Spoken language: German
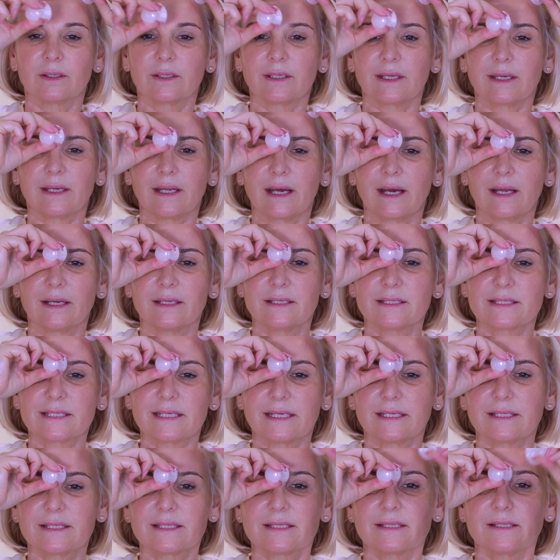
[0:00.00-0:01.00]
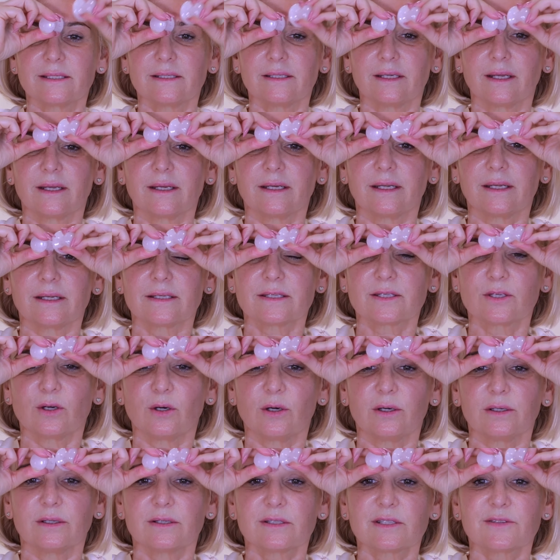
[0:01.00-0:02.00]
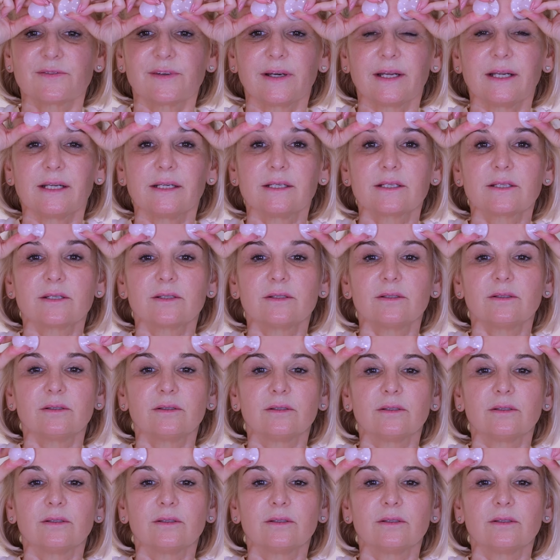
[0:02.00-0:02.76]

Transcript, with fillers: Dann ansetzen an der Zornesfalte